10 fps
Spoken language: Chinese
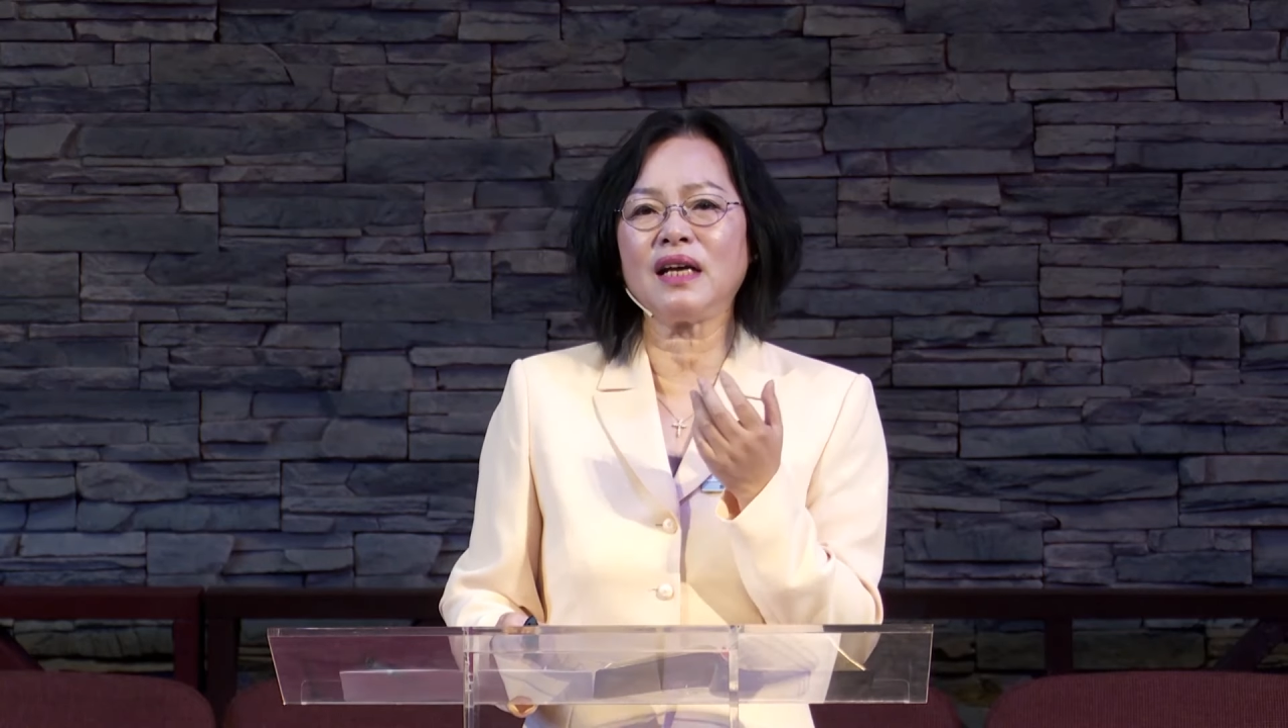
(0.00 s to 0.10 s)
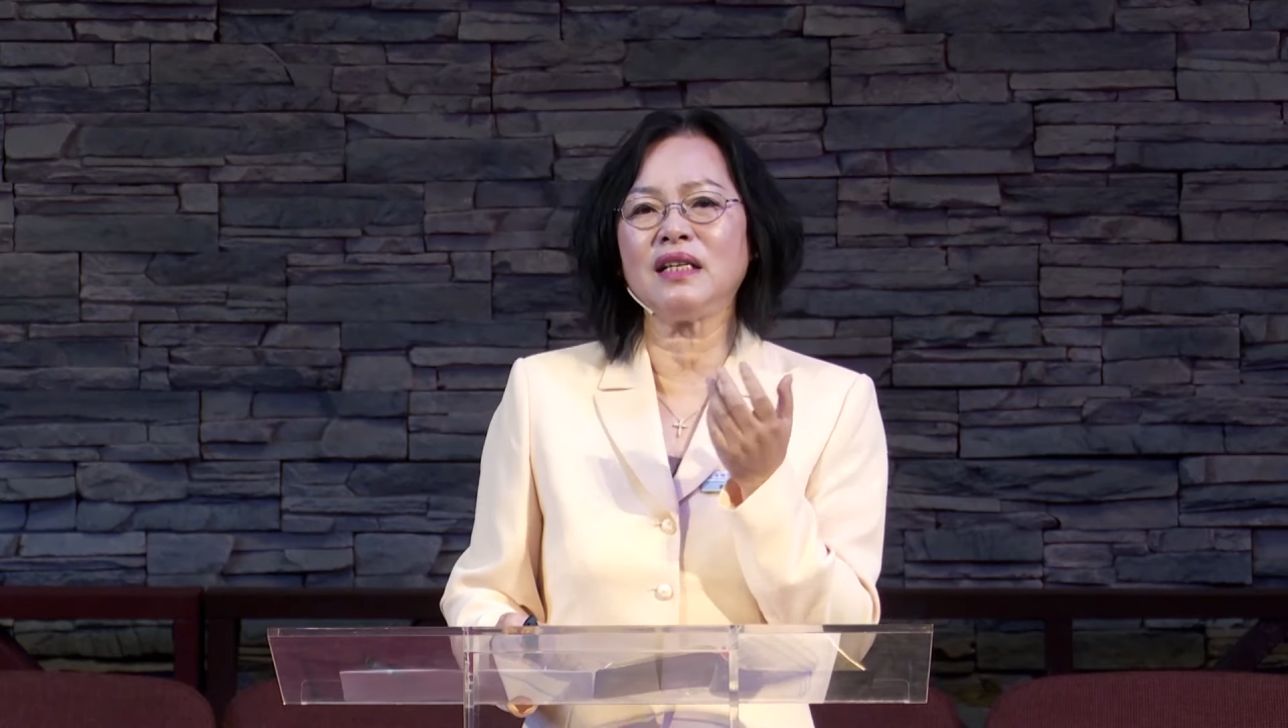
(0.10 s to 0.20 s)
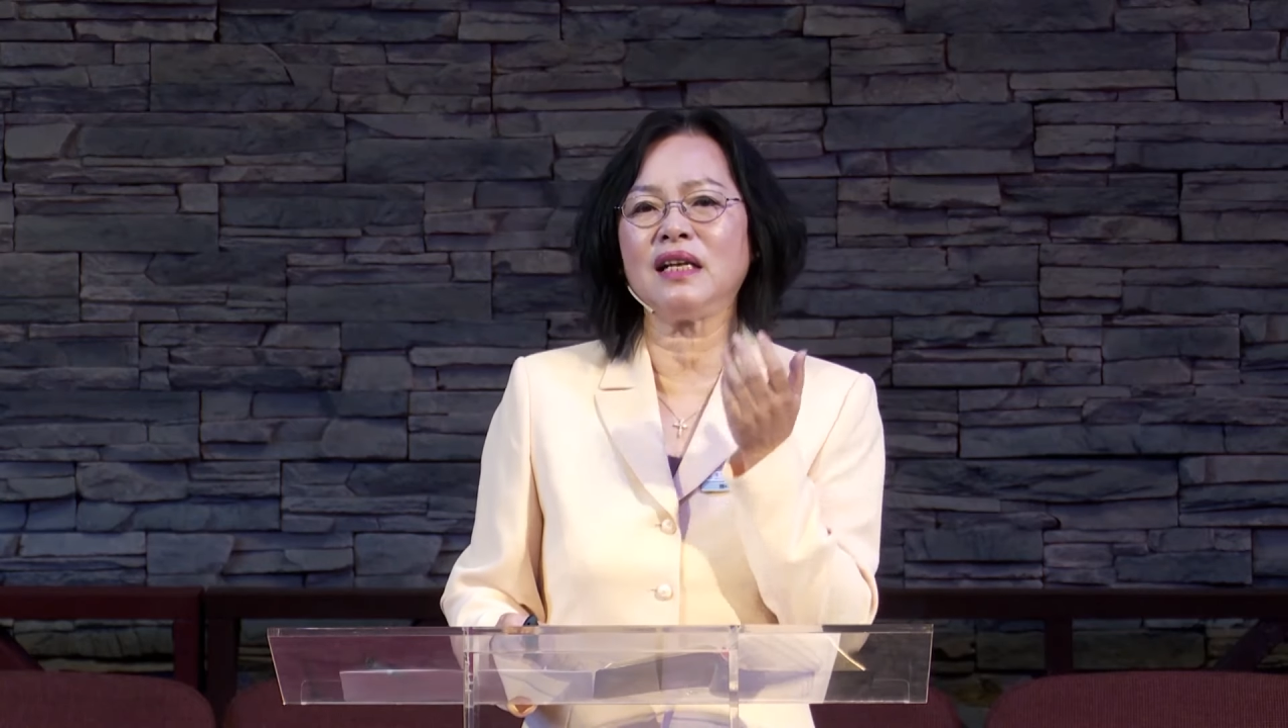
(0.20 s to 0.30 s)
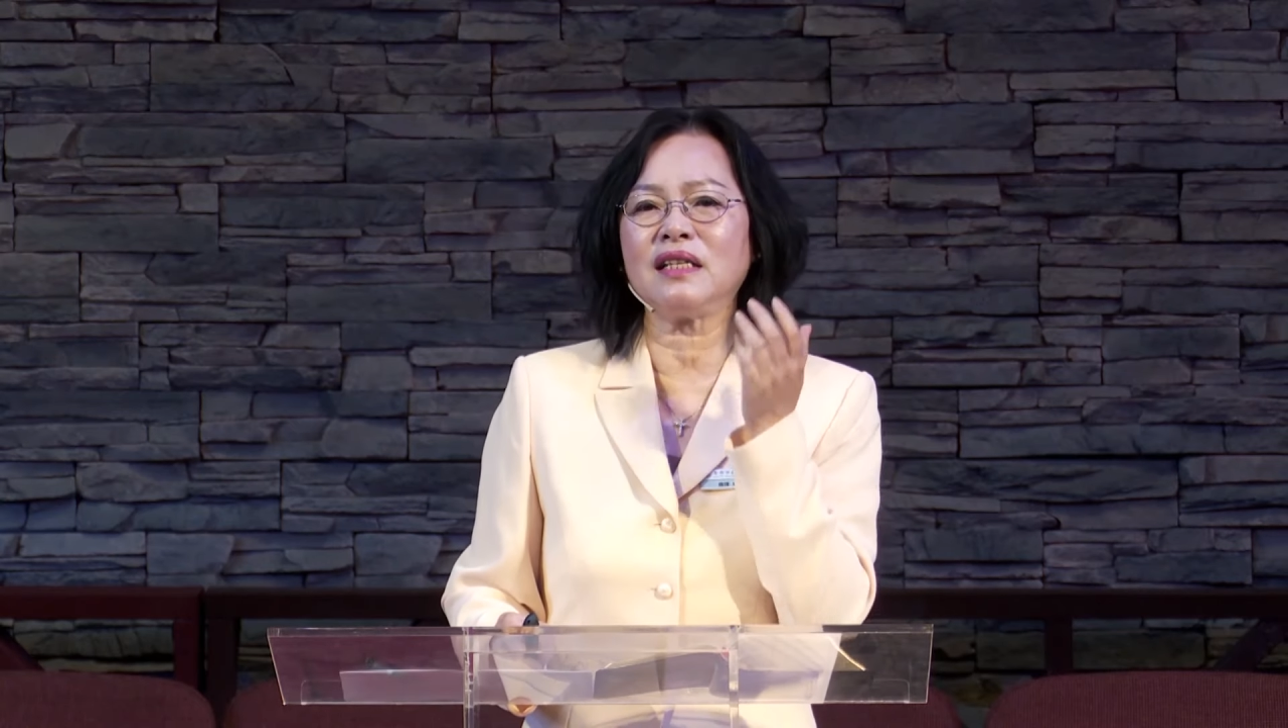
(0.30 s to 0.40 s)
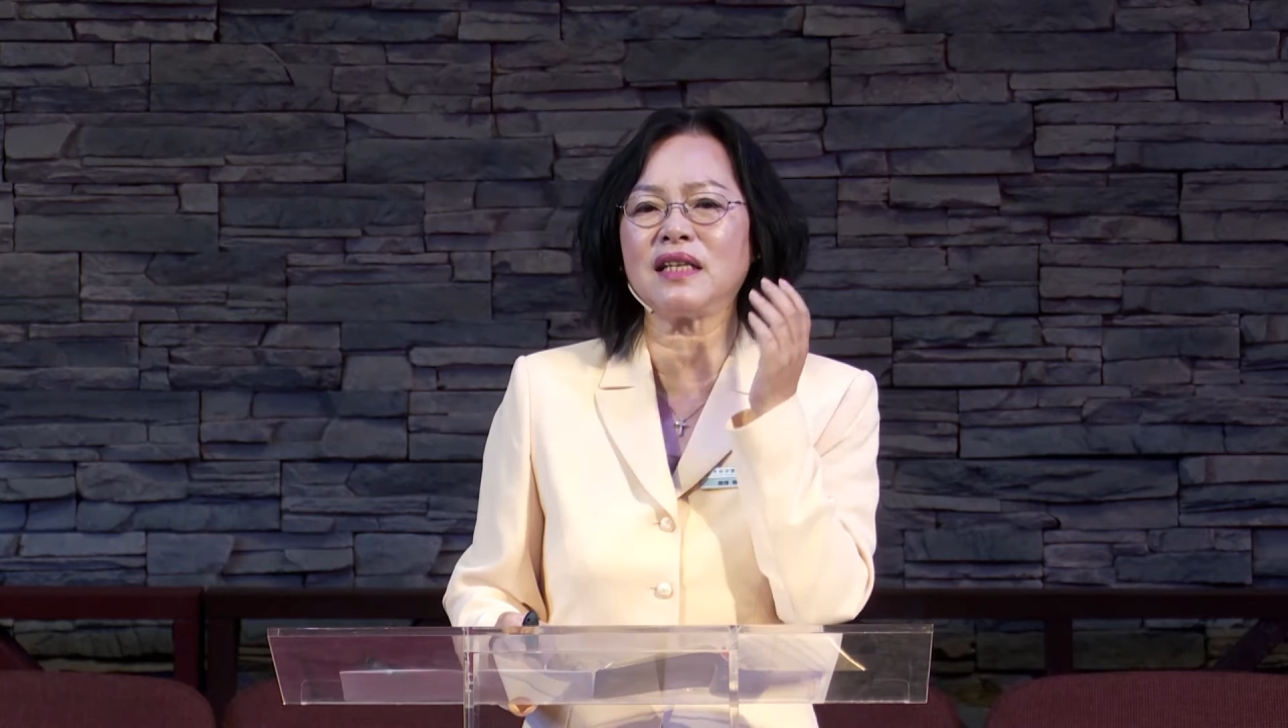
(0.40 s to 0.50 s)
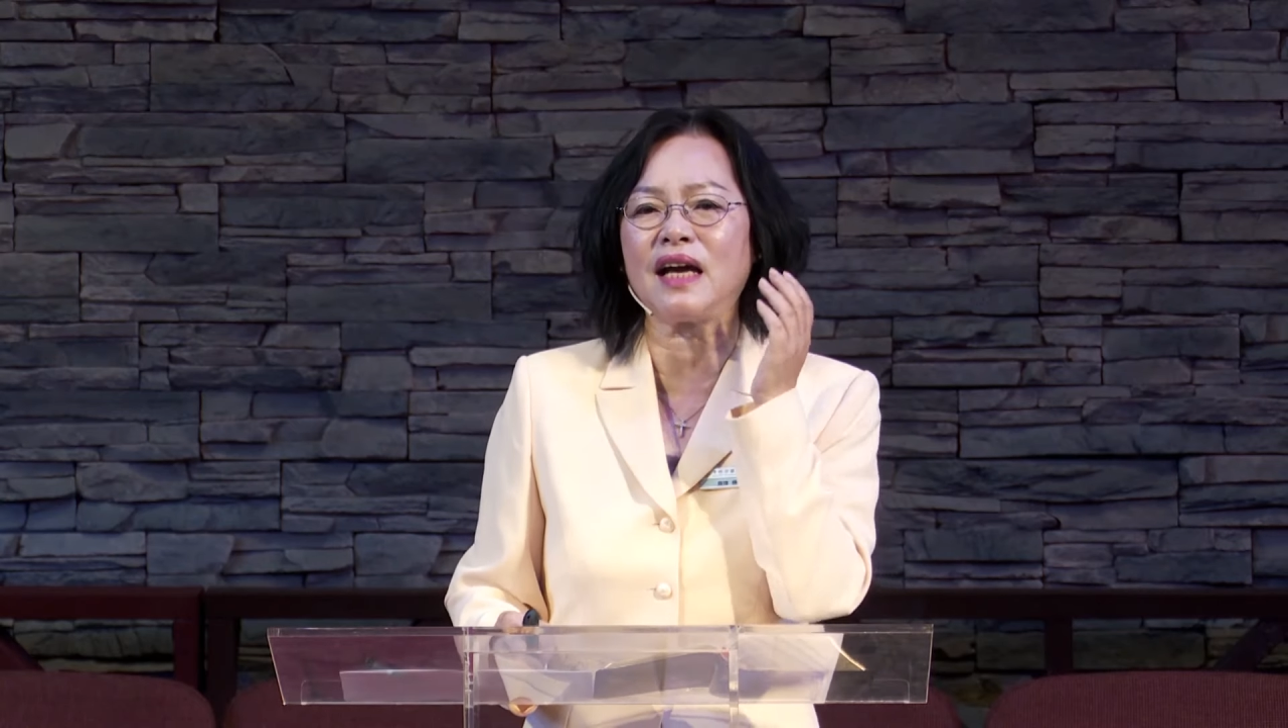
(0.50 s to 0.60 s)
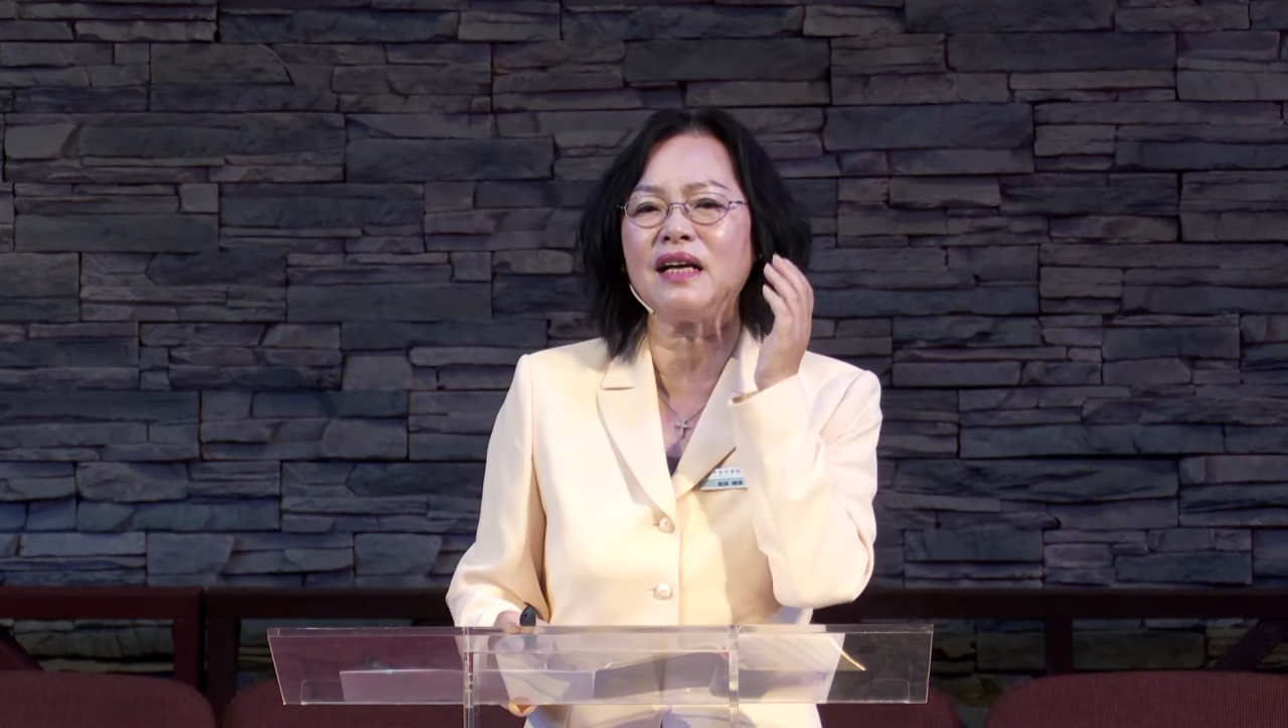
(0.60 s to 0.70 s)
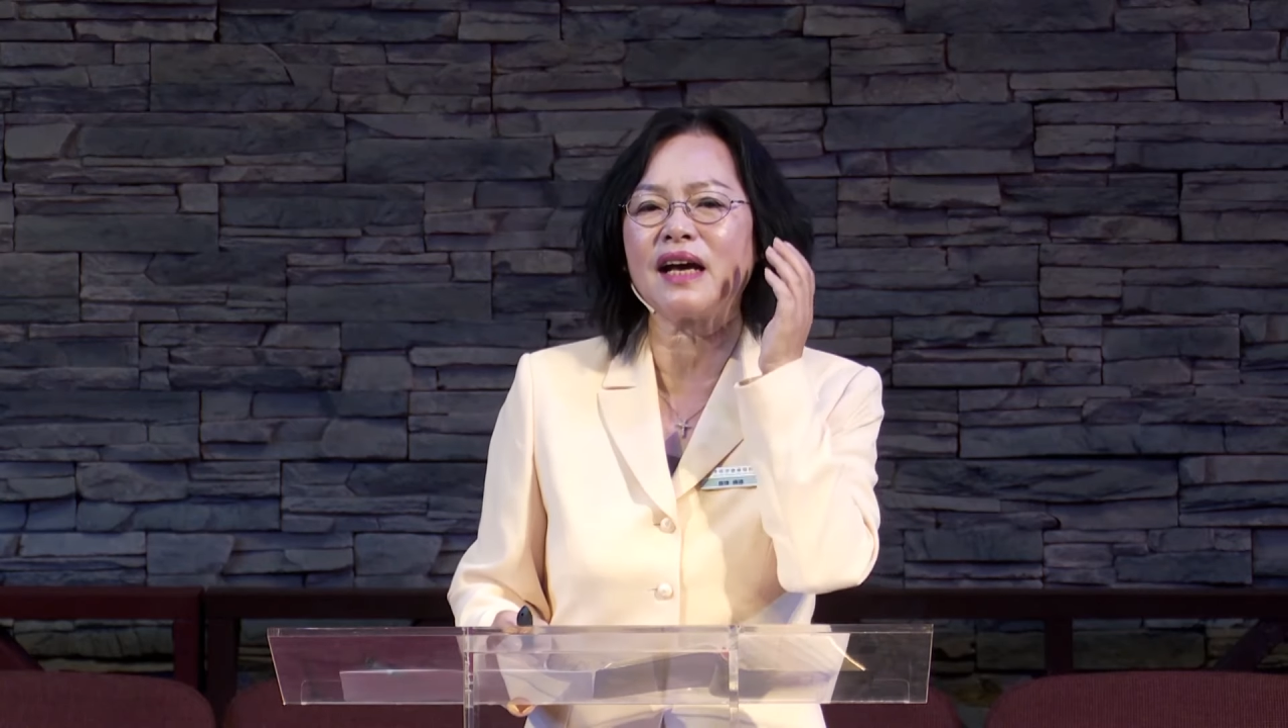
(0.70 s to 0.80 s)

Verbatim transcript: 你呢才能